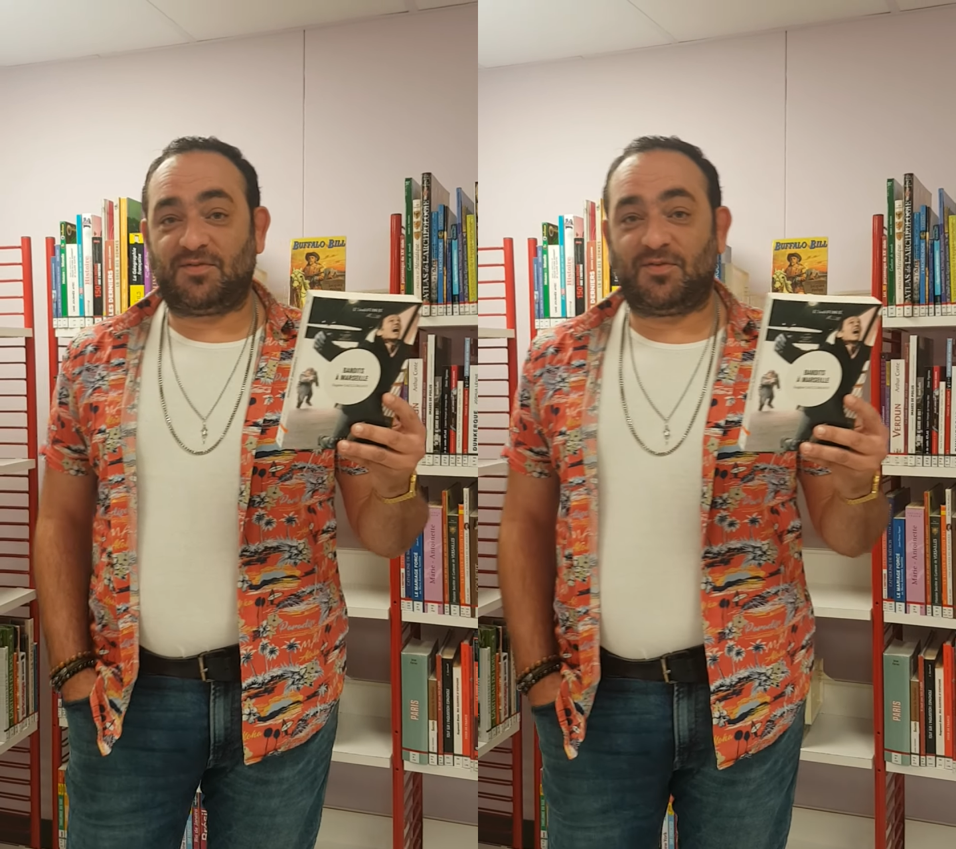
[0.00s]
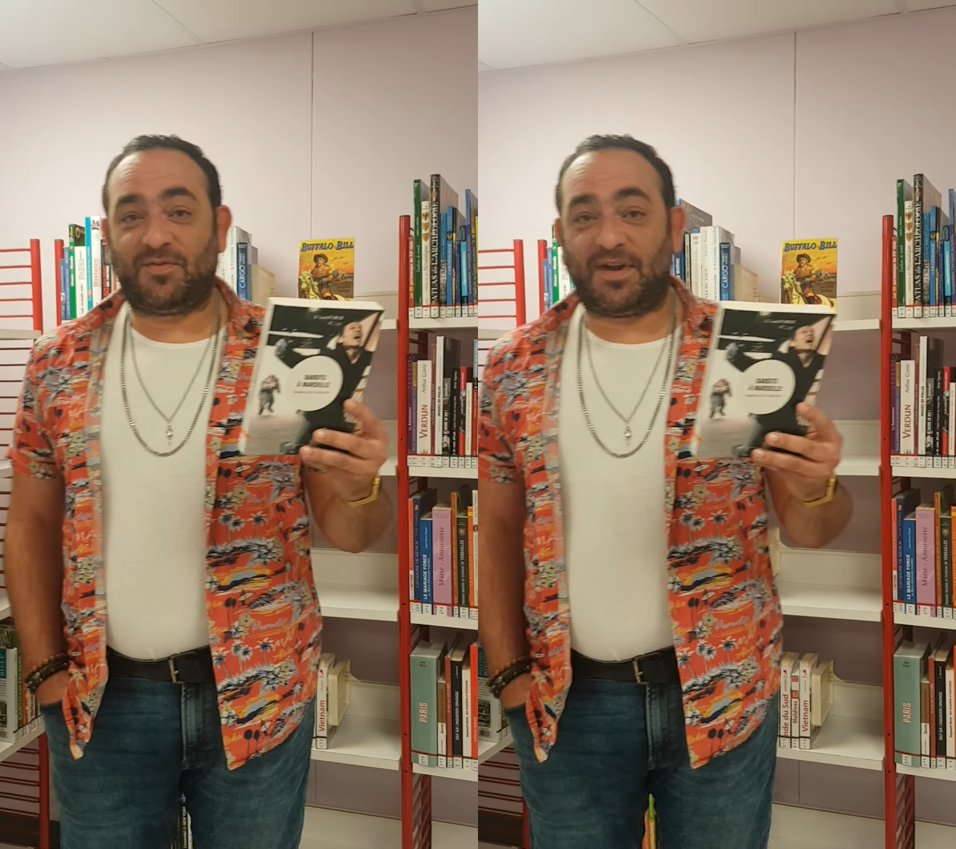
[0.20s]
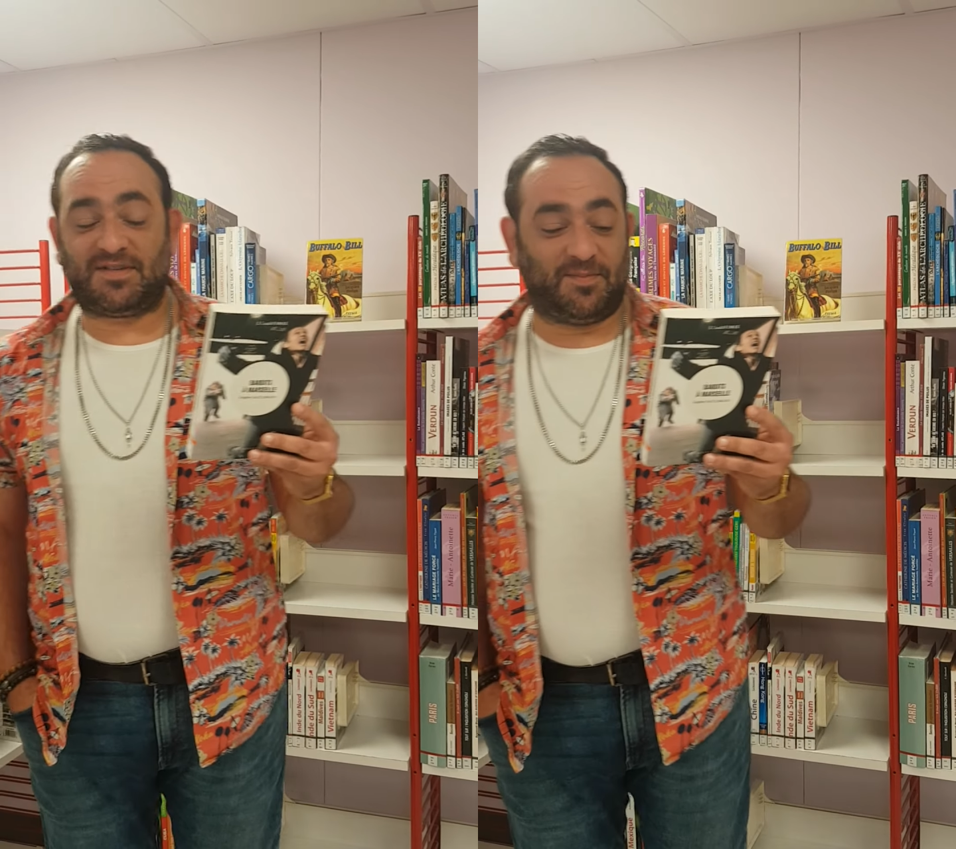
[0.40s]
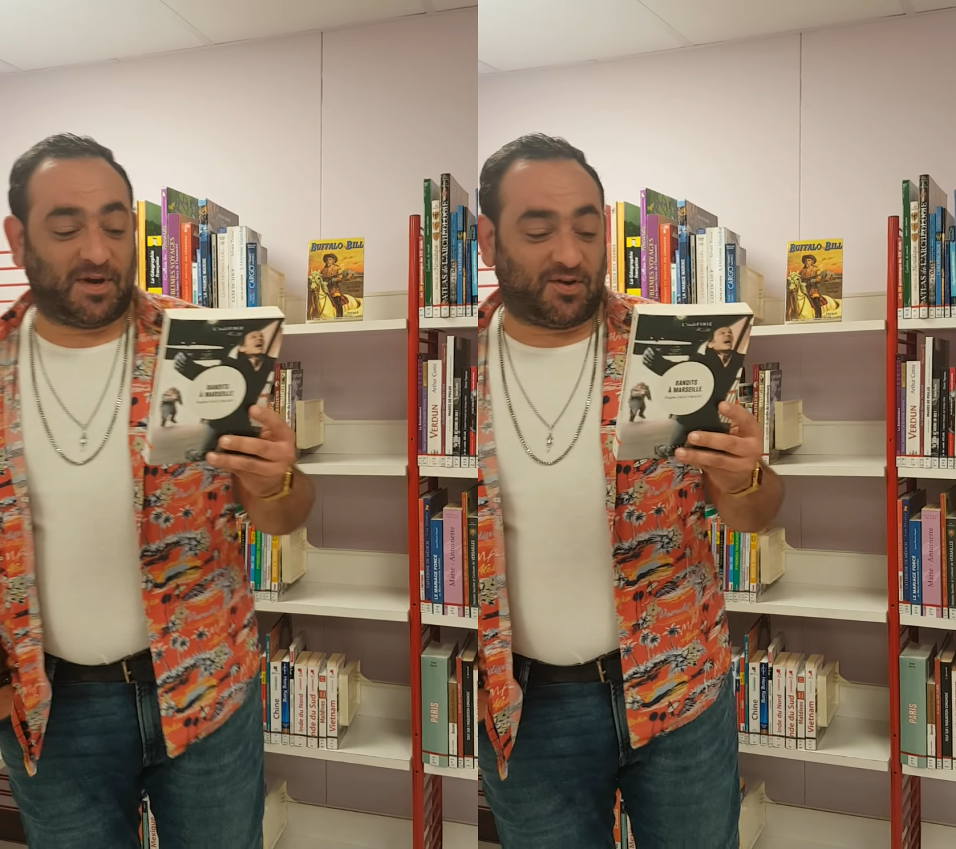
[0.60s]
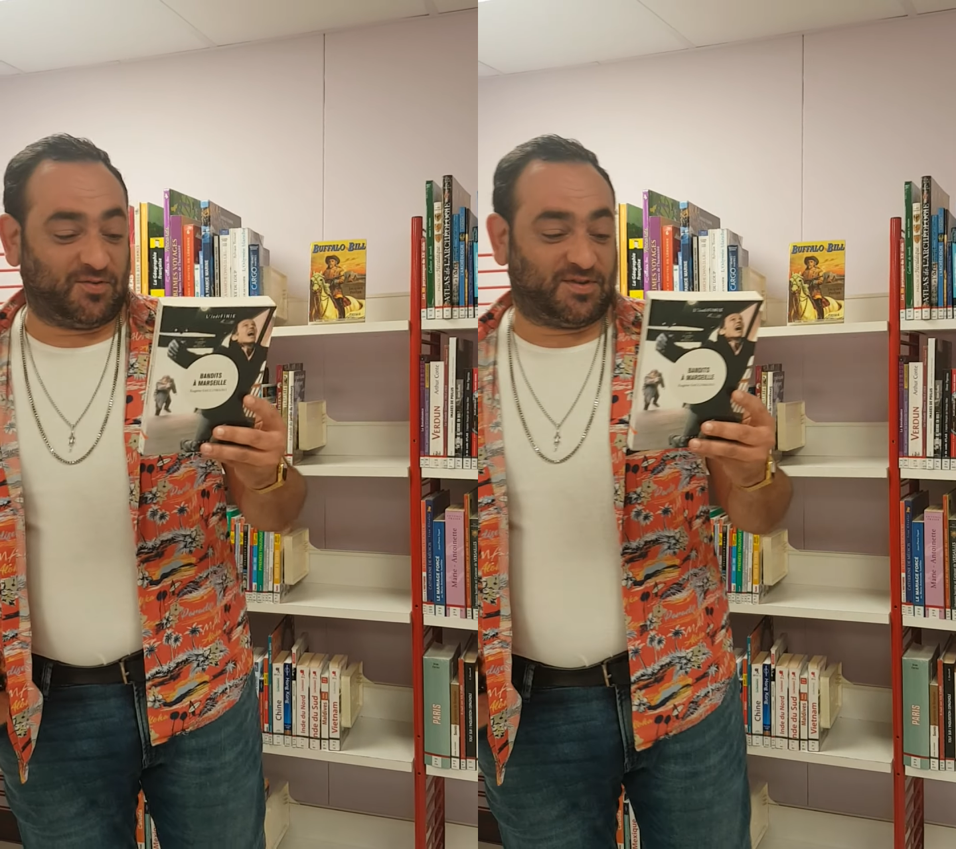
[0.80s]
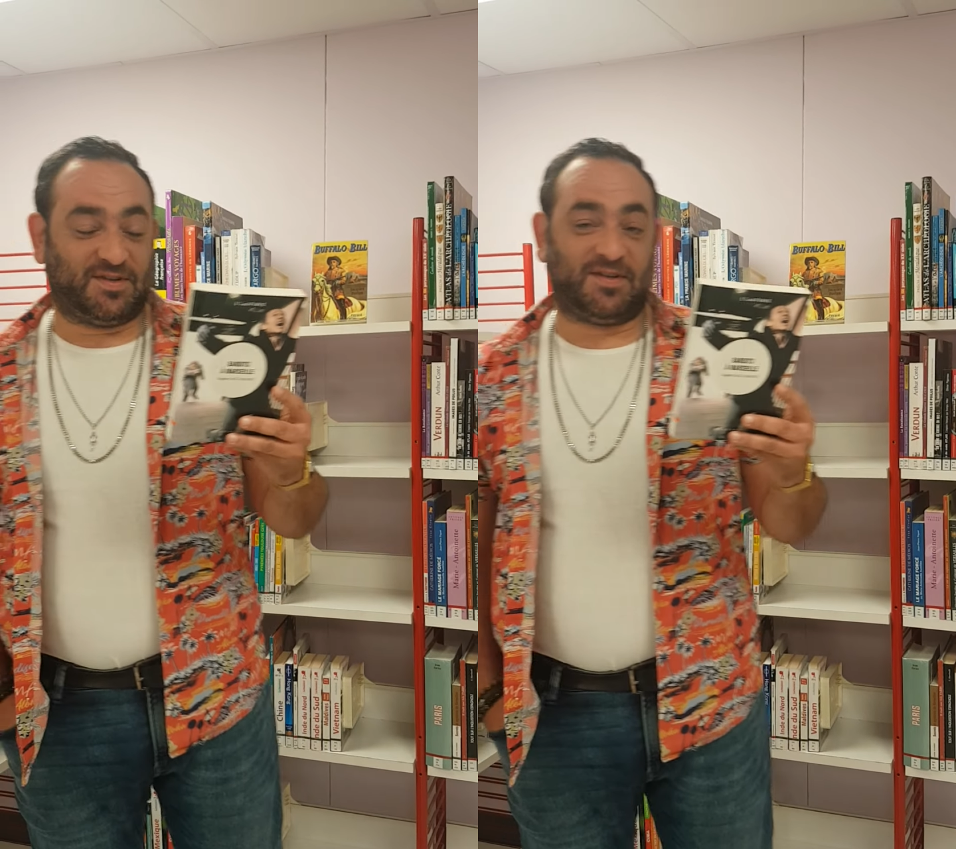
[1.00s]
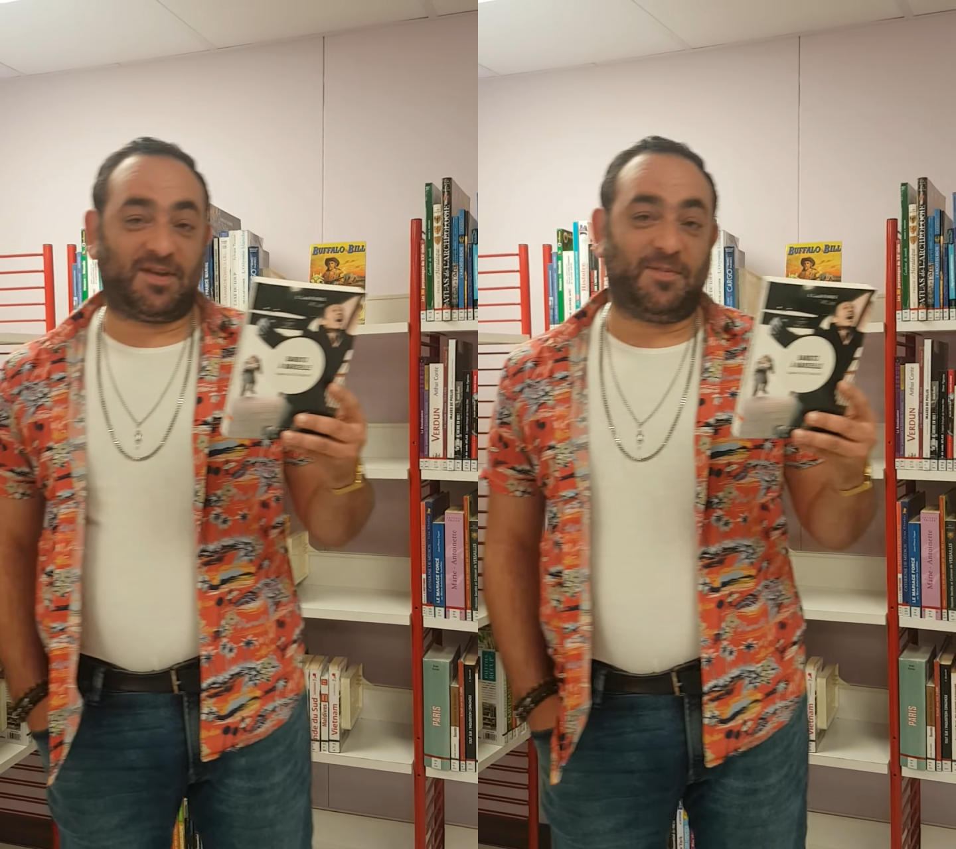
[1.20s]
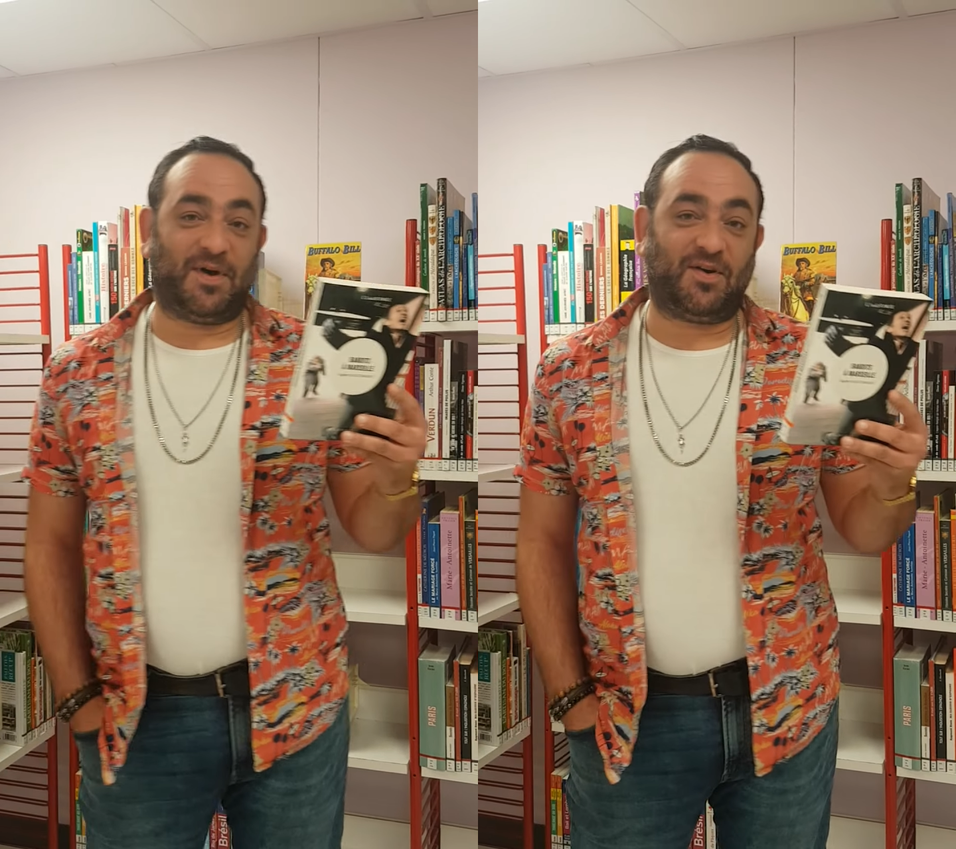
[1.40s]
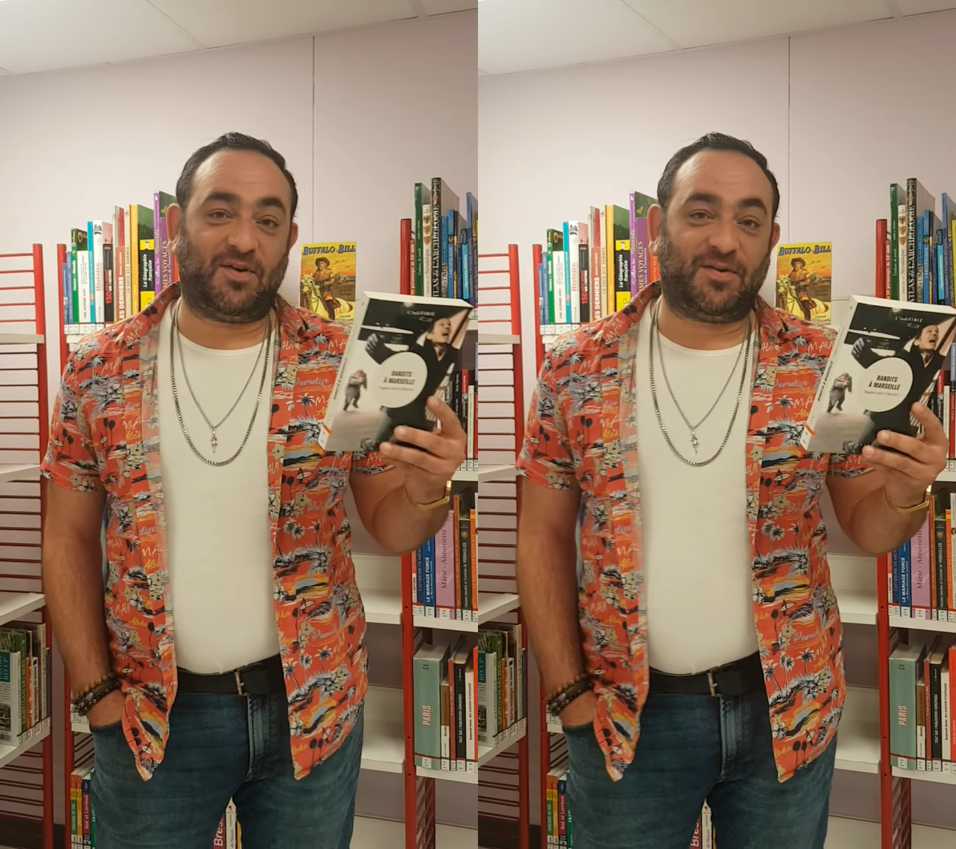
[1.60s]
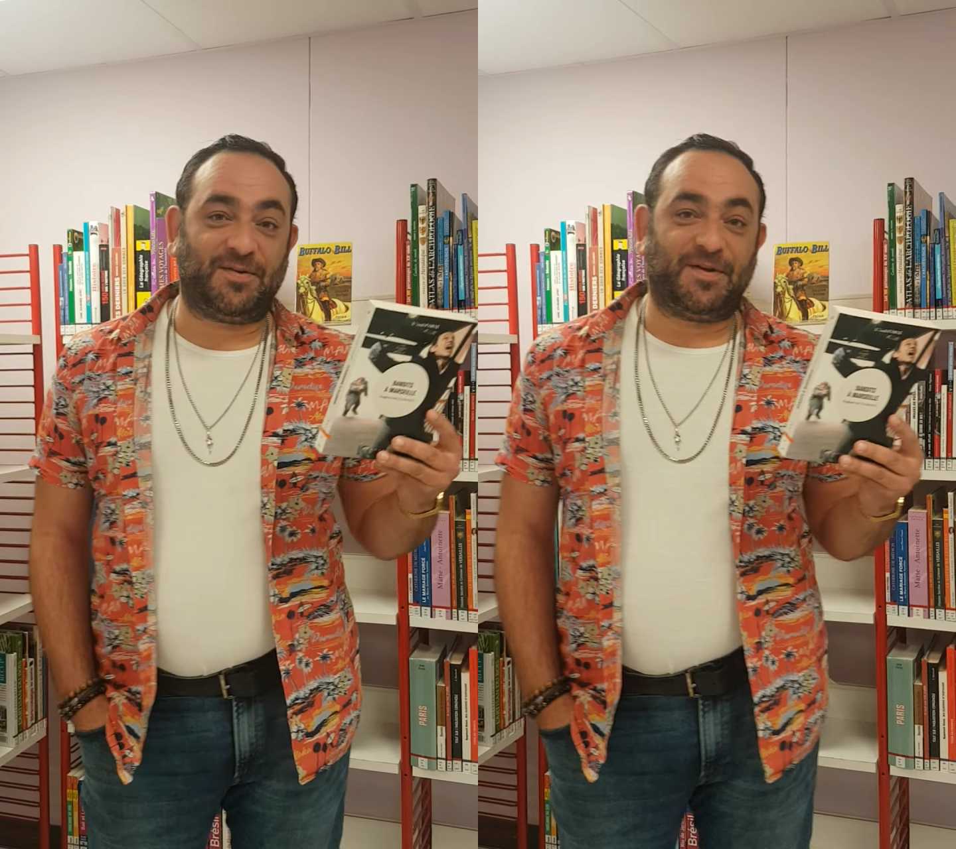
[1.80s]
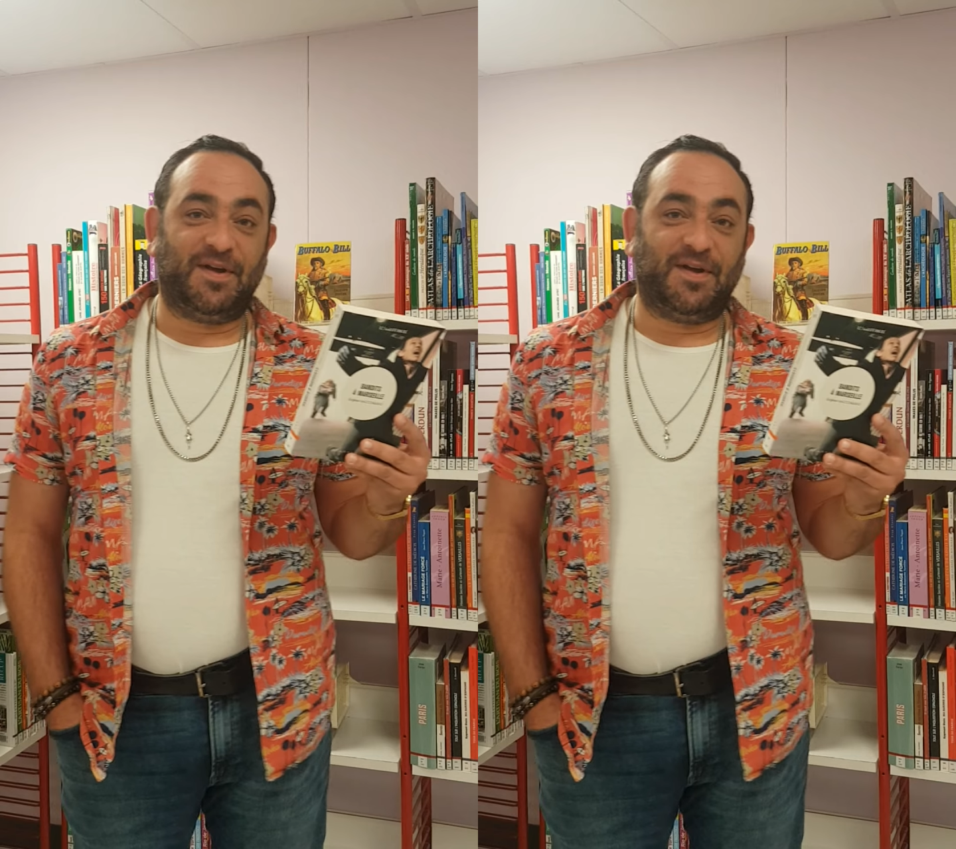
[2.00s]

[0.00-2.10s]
voilà, c'est marrant aussi, c'est très marrant.